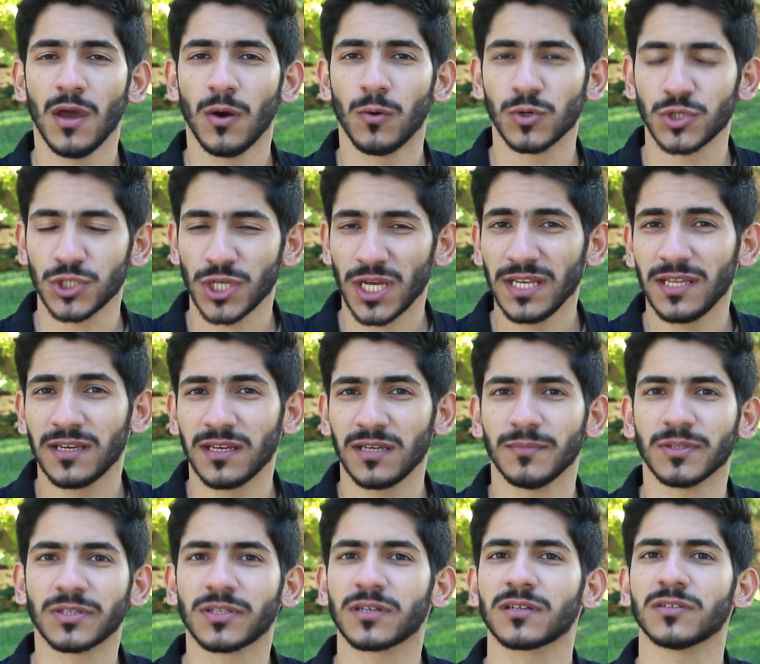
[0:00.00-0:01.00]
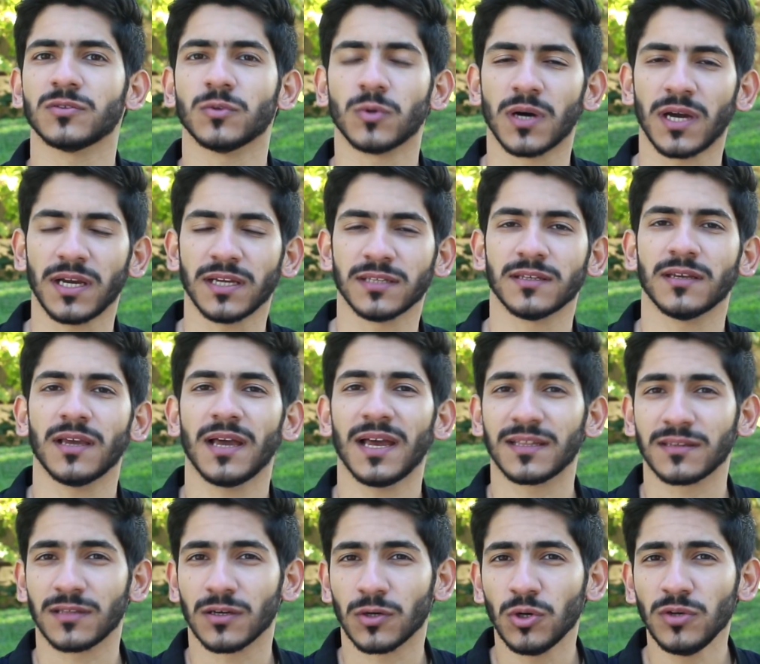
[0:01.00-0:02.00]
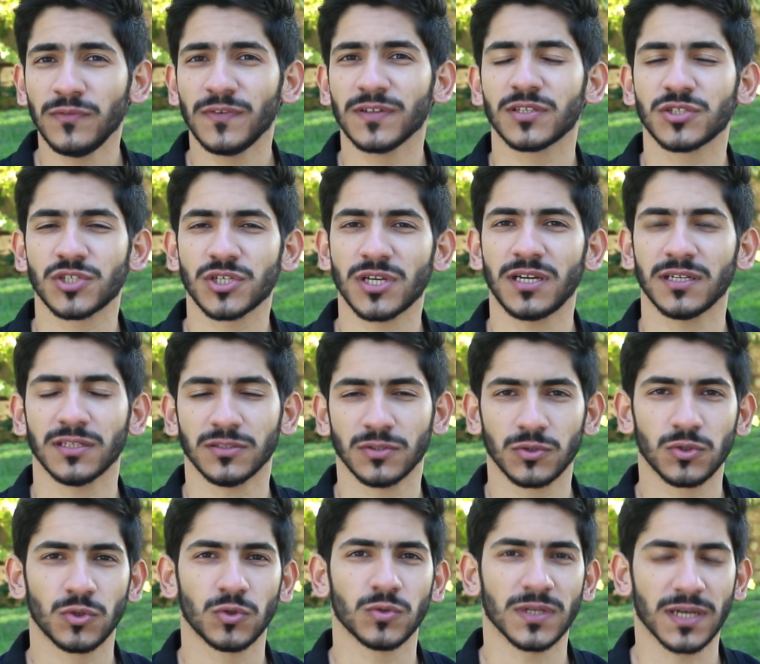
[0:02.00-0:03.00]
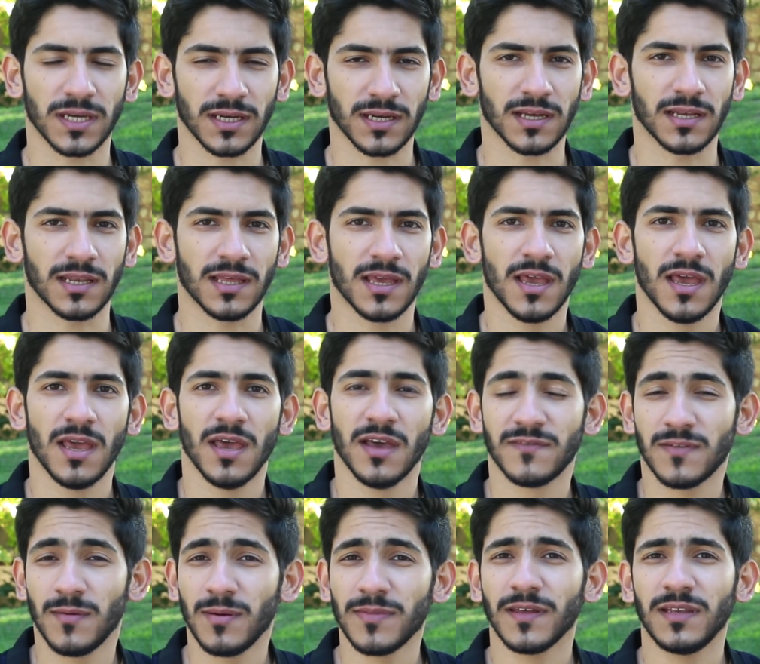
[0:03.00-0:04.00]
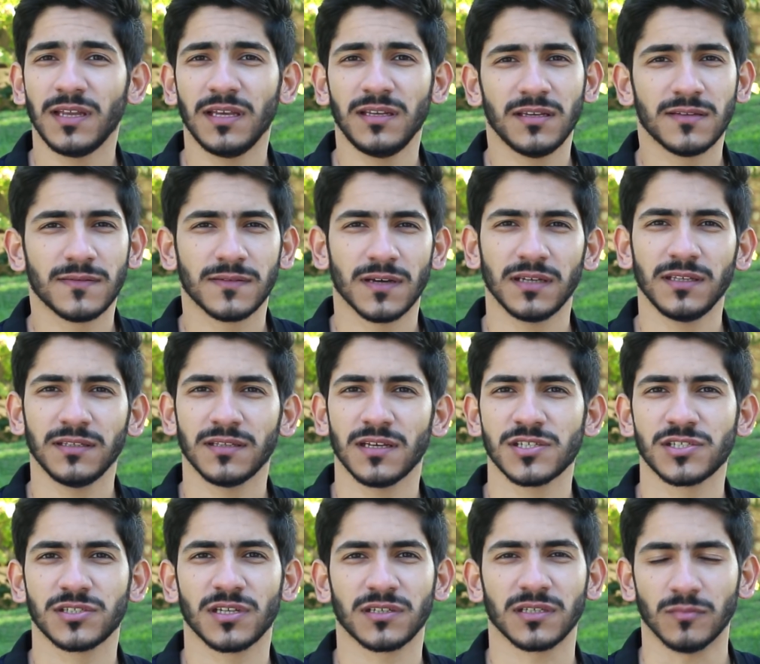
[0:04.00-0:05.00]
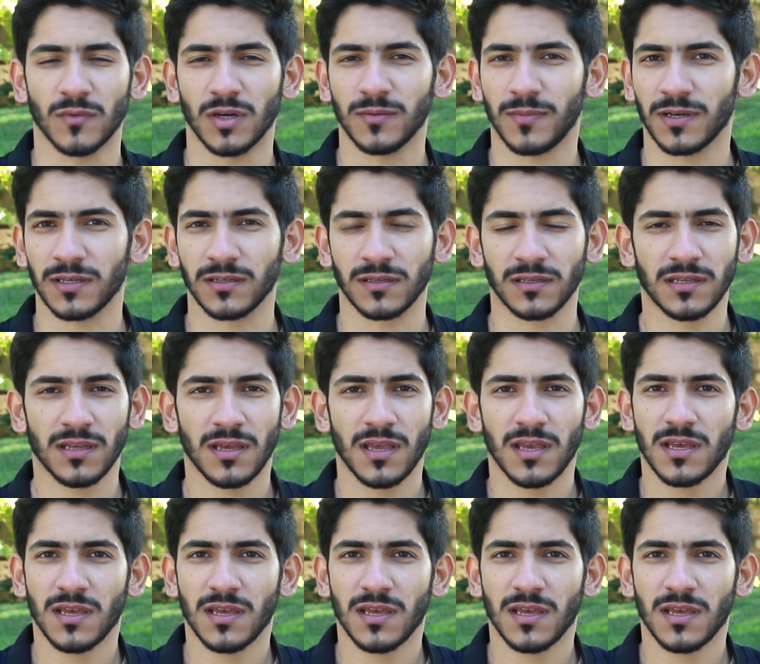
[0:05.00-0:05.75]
وشحنها بطرد واحد حتى كلفة الشحن تكون أقل فمثلا إذا أريد أشتري موبايل